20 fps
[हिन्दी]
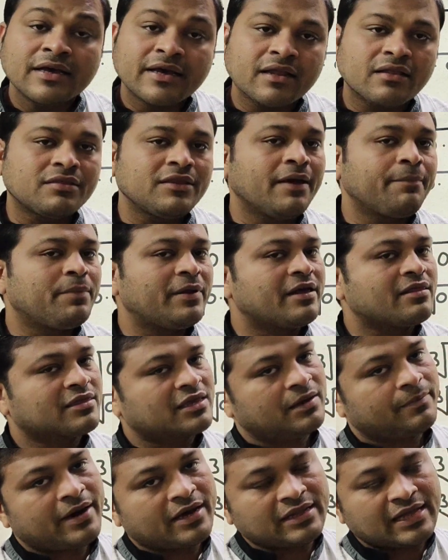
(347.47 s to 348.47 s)
कितने प्लेस
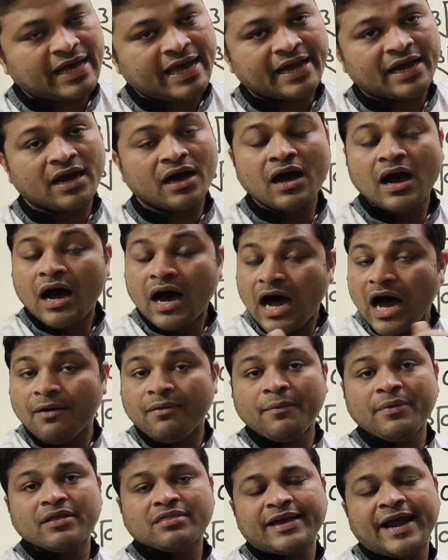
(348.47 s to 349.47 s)
के बाद आएगा
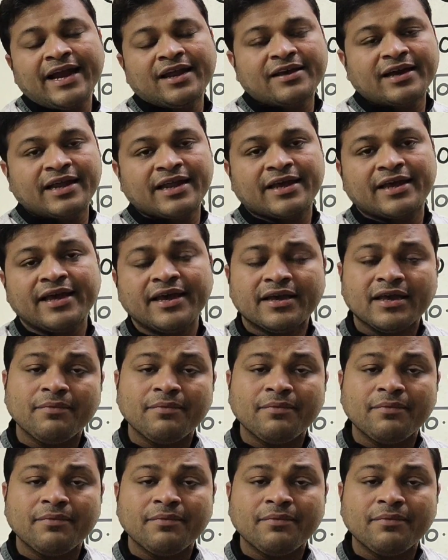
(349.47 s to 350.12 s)
अब हम डिसाइड करेंगे